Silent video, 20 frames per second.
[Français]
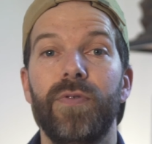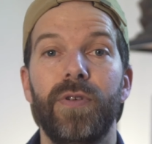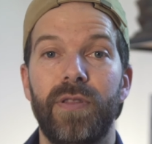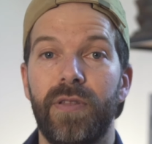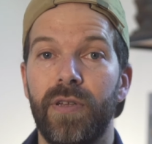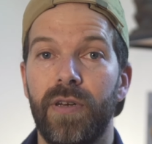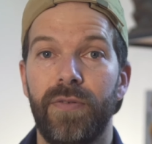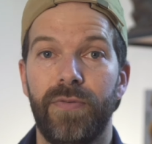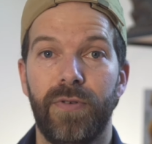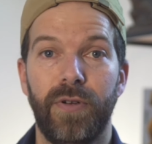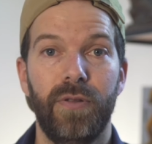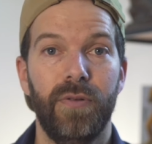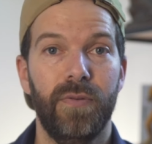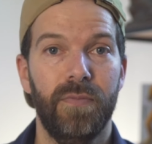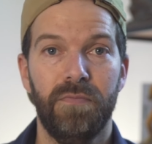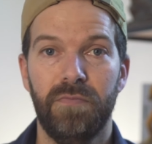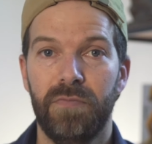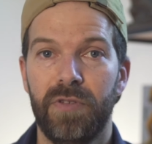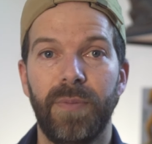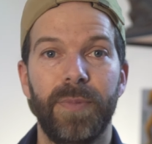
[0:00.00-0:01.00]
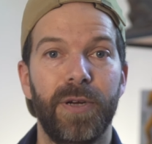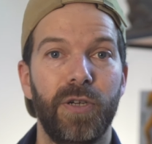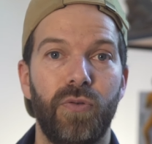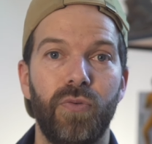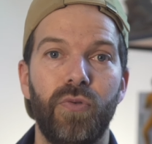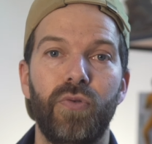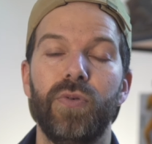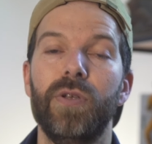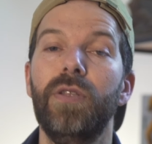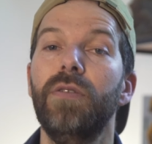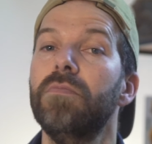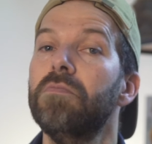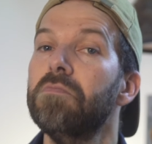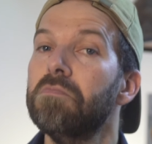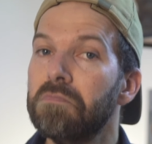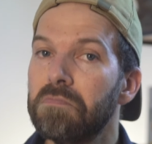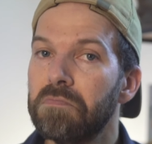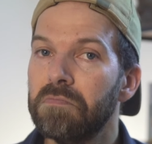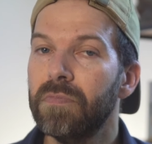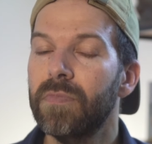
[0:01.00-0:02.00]
votre téléphone. Ça marche tout de suite.
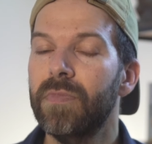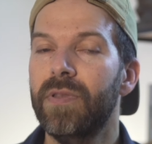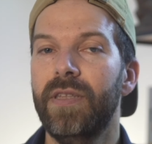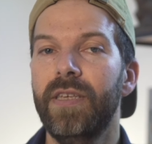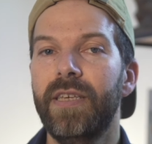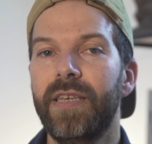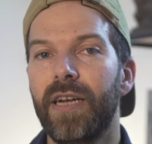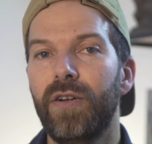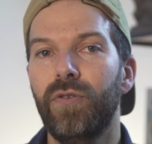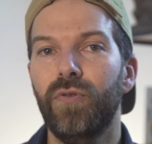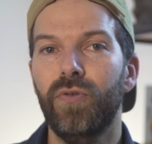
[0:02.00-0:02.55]
Nickel